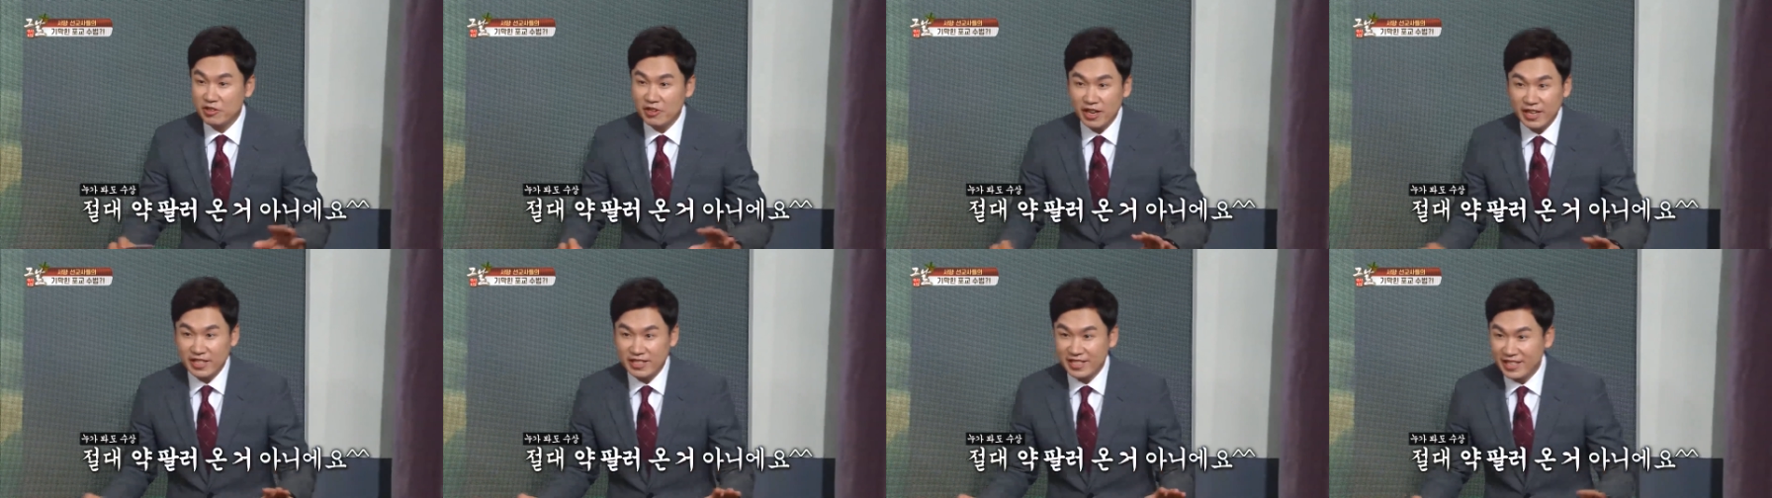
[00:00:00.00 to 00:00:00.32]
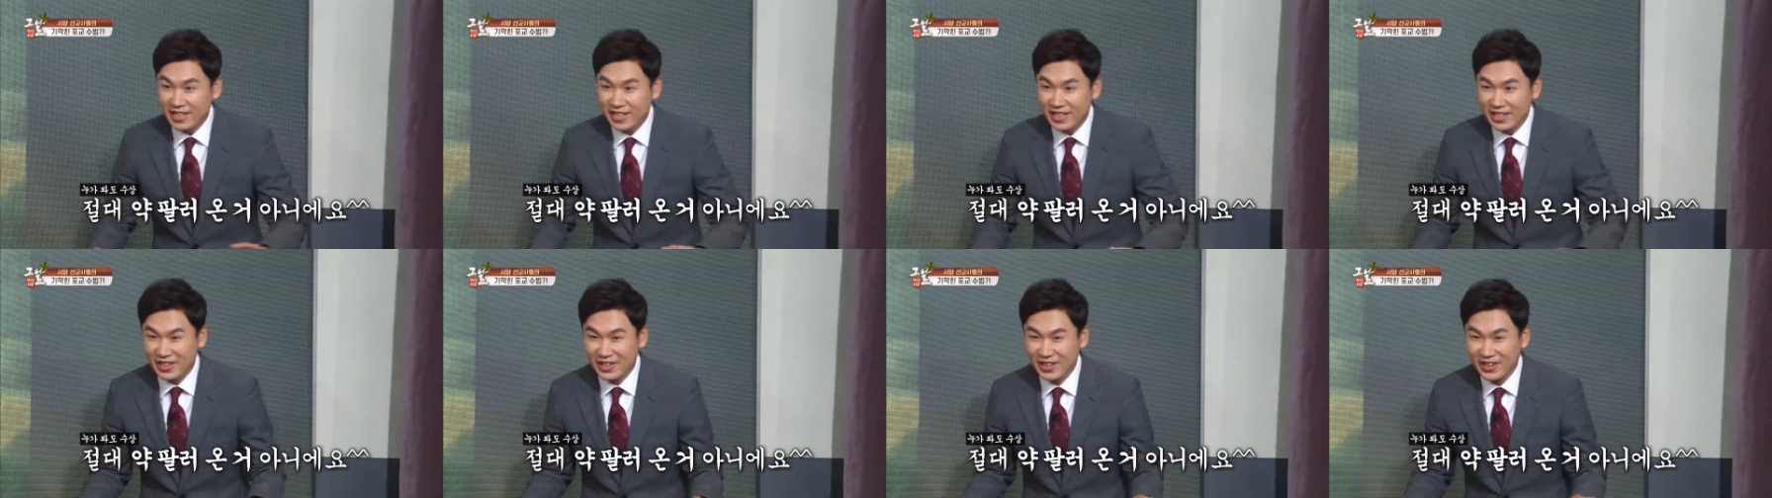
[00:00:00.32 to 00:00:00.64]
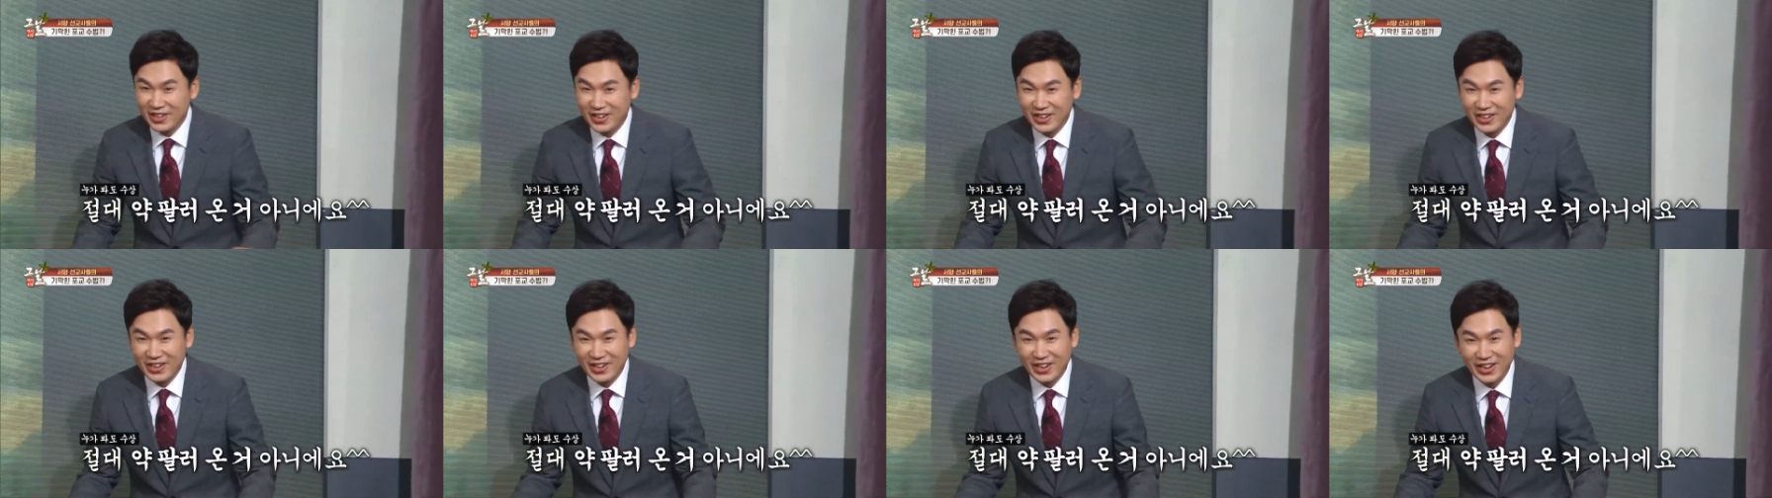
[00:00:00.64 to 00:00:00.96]
거
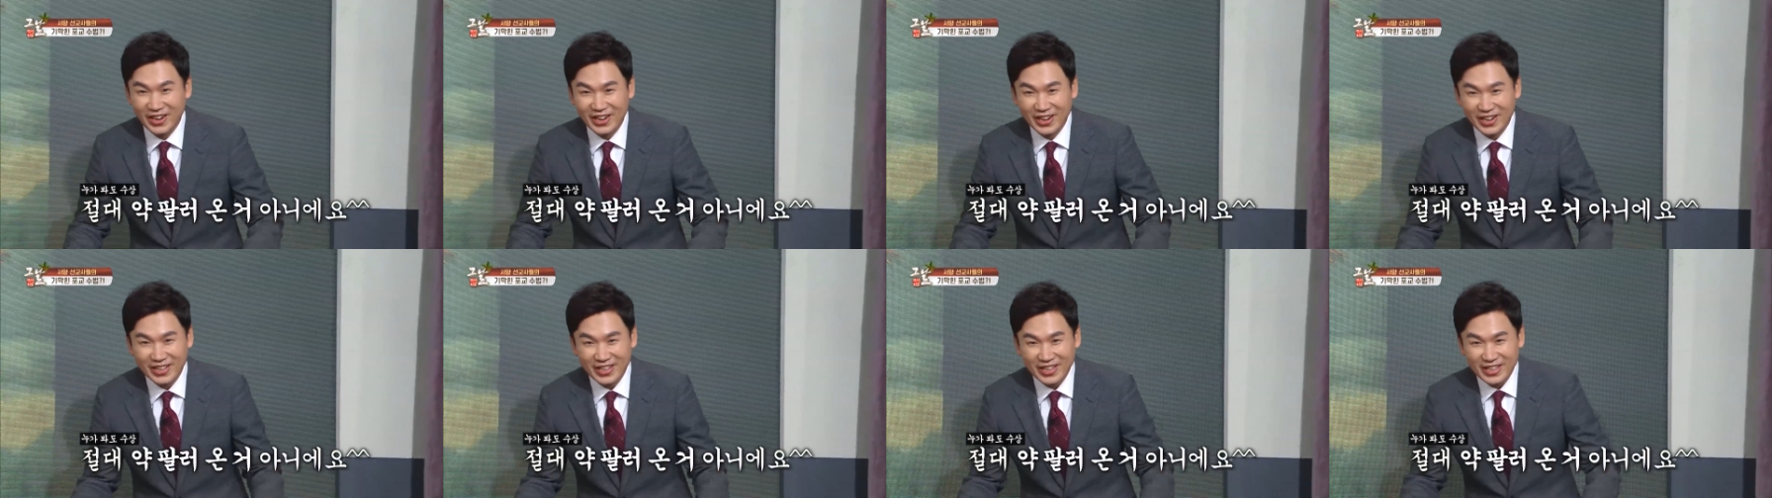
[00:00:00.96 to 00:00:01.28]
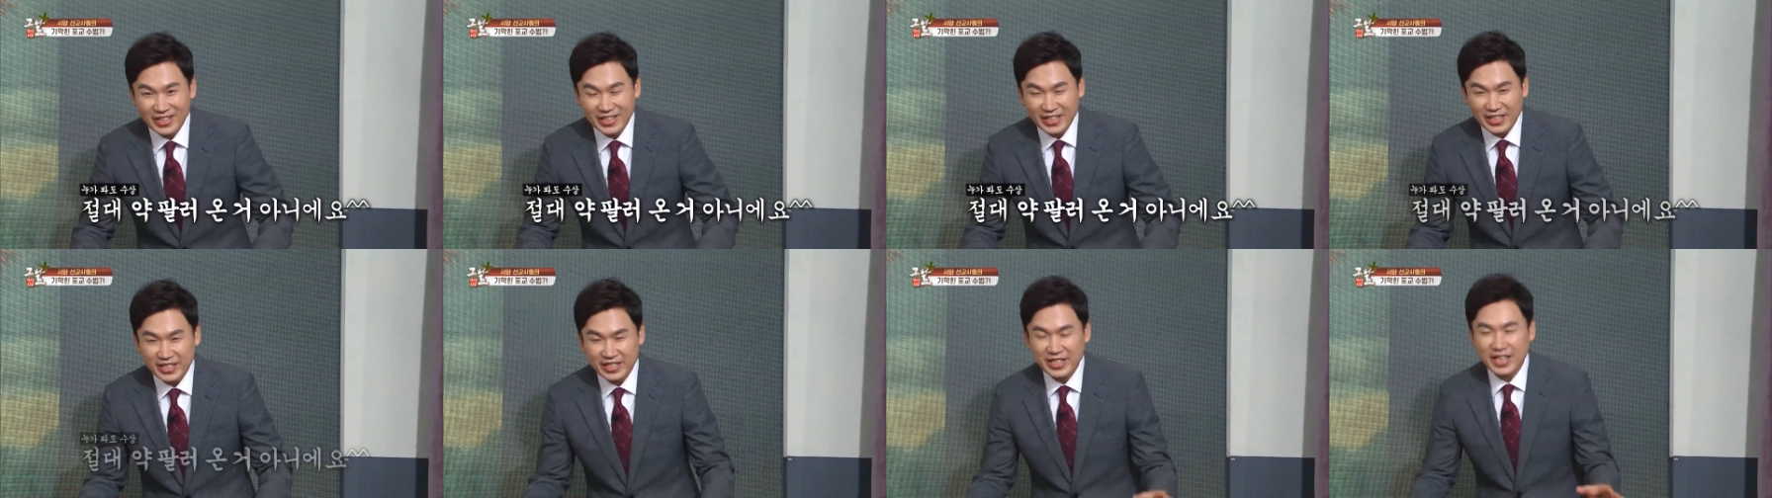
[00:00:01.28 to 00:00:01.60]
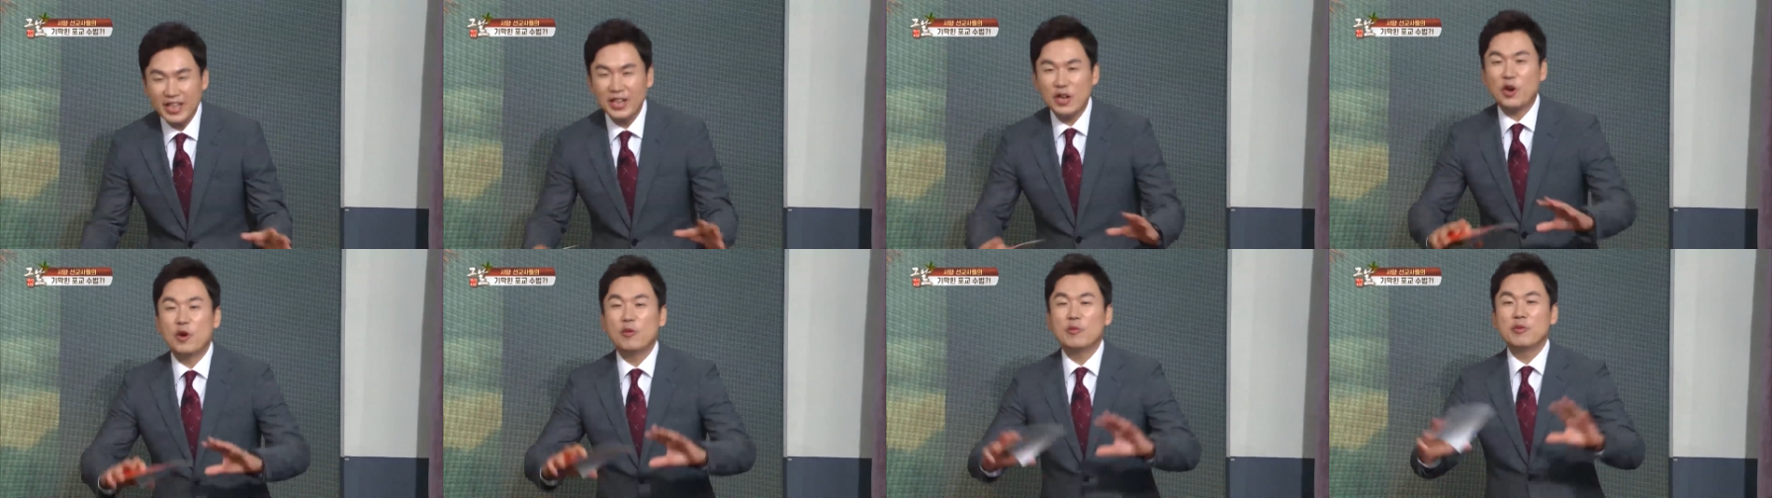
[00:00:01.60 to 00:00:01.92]
아니에요.
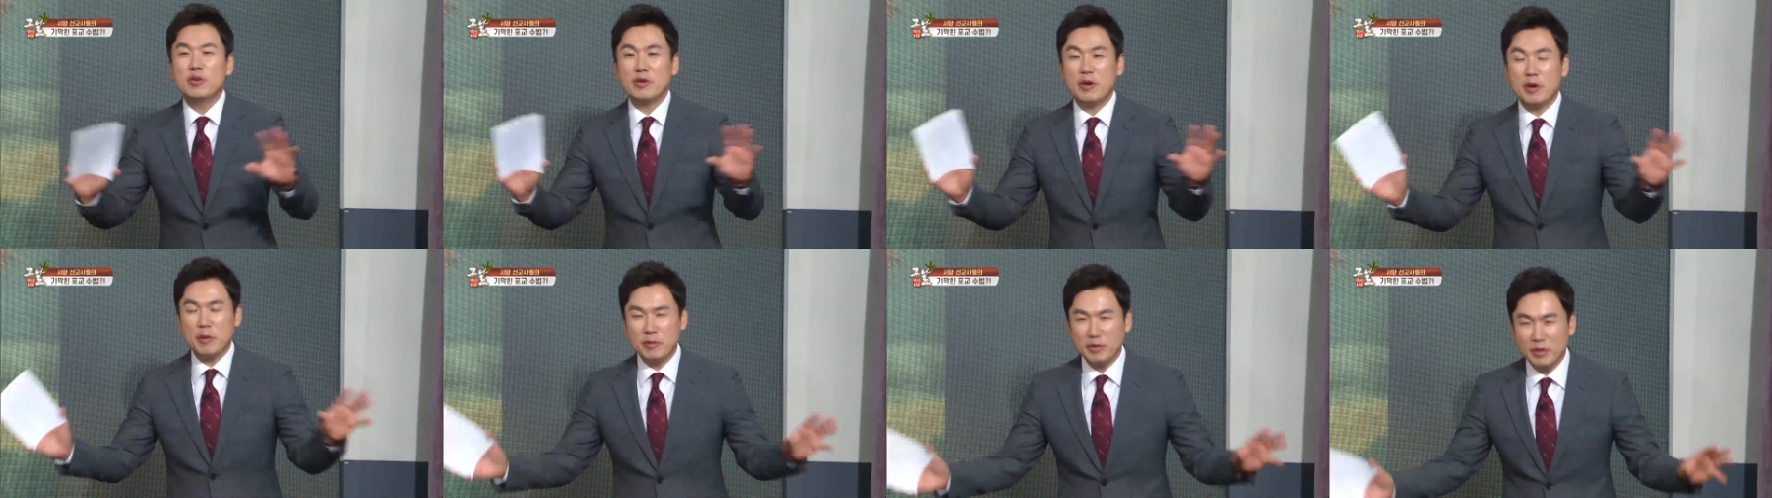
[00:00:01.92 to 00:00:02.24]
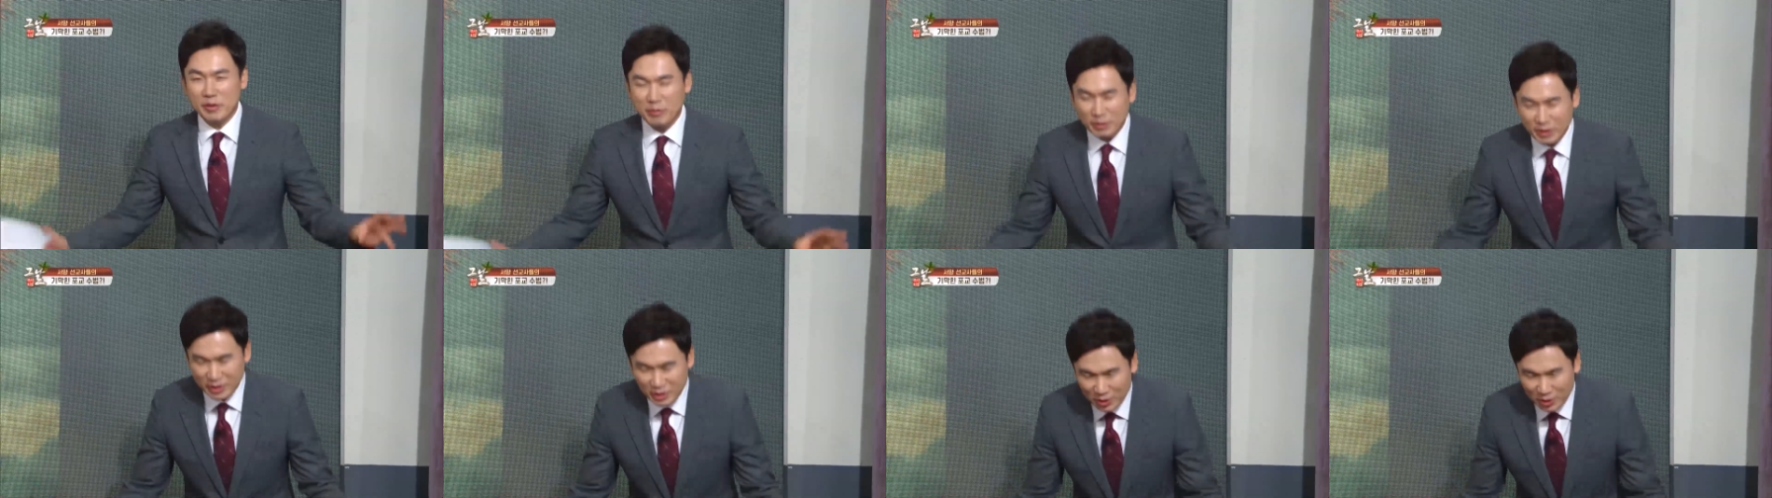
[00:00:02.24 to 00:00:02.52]
그냥 어머님 아버님